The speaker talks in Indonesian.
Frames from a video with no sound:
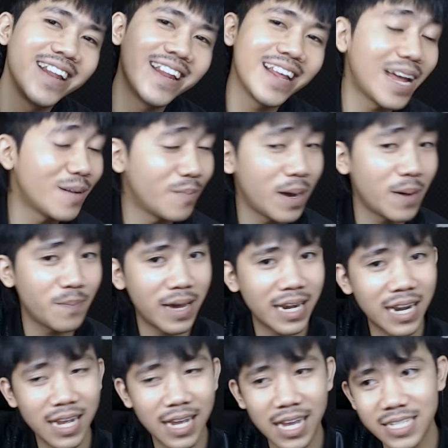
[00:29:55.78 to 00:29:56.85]
Ini lama
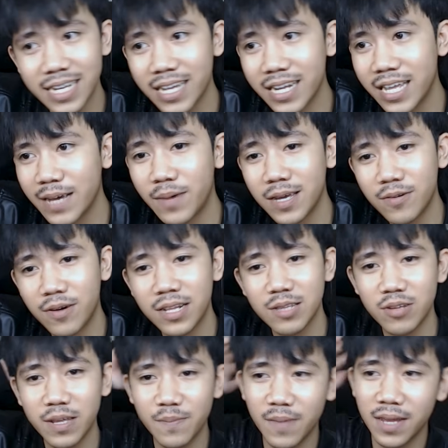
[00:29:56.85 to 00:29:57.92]
parah guys ya dia bayuan
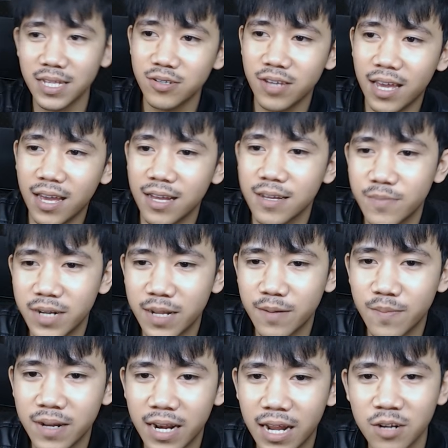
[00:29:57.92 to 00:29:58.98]
tuh di Micu ya.
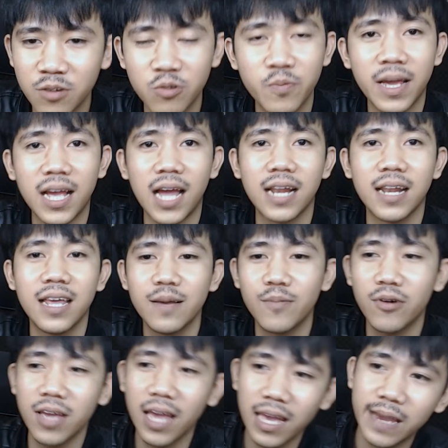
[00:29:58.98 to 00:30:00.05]
Bener-bener. aduh
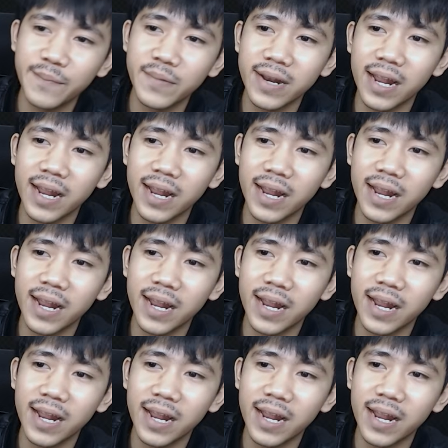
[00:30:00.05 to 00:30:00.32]
mekanik boy ya yang